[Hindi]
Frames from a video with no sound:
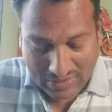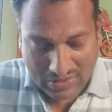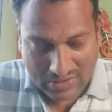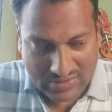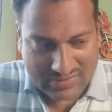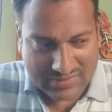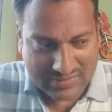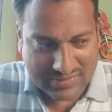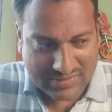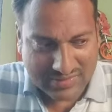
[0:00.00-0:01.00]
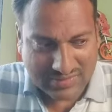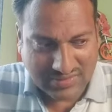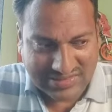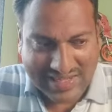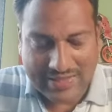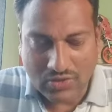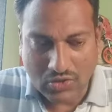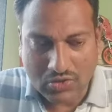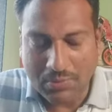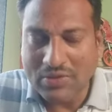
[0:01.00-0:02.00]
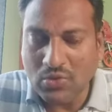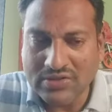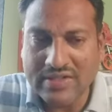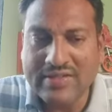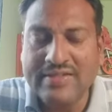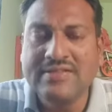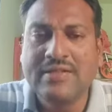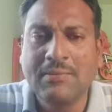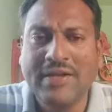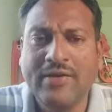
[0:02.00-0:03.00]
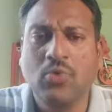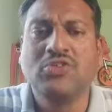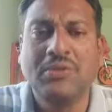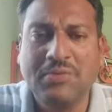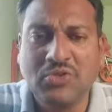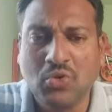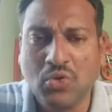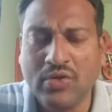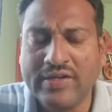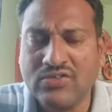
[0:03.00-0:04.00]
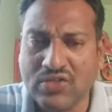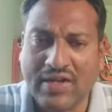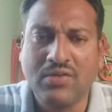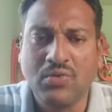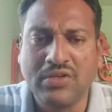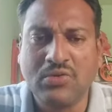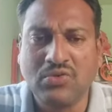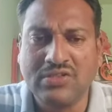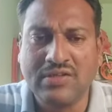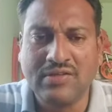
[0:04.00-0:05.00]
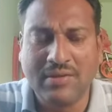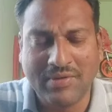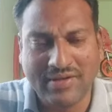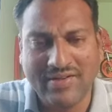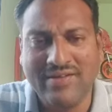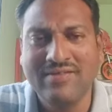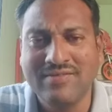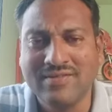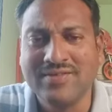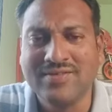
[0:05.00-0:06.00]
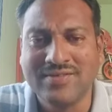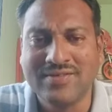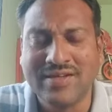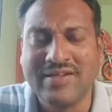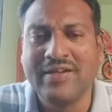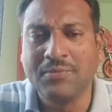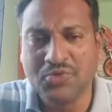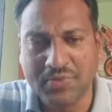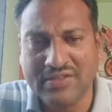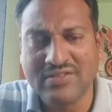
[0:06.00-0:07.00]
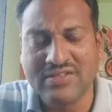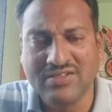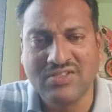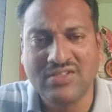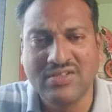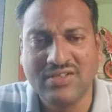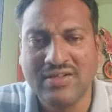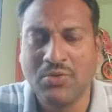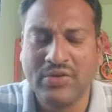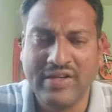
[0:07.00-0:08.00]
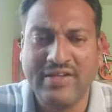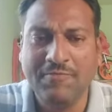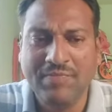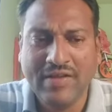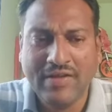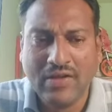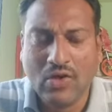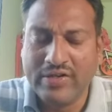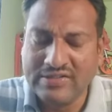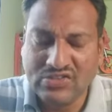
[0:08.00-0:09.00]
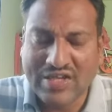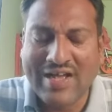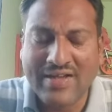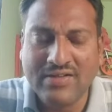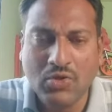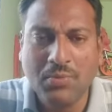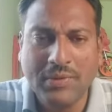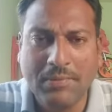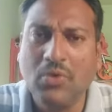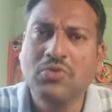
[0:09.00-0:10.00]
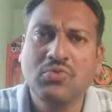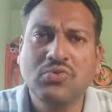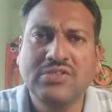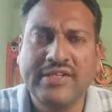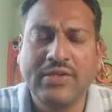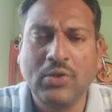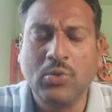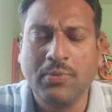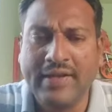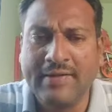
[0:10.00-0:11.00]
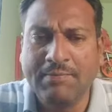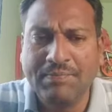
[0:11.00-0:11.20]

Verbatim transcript: और सात अक्टूबर 2023 से मेरी कोचिंग भी शुरू हो गई चार दिनों की कोचिंग हमारे आदरणीय पुष्पेंद्र सर जी इन्होंने ली और इन चार दिनों में बहुत कुछ सीखने को मिला